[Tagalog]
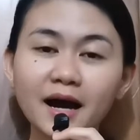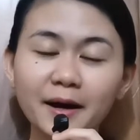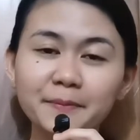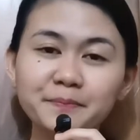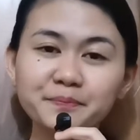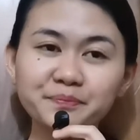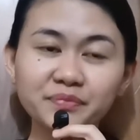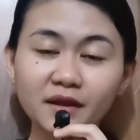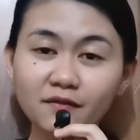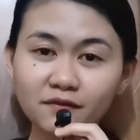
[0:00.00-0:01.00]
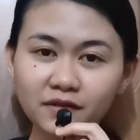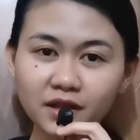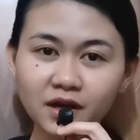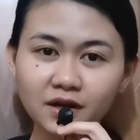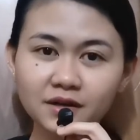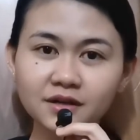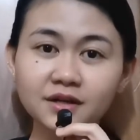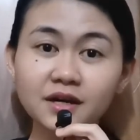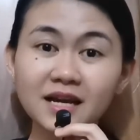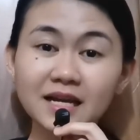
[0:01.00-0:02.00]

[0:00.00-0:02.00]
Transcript: um, vlogger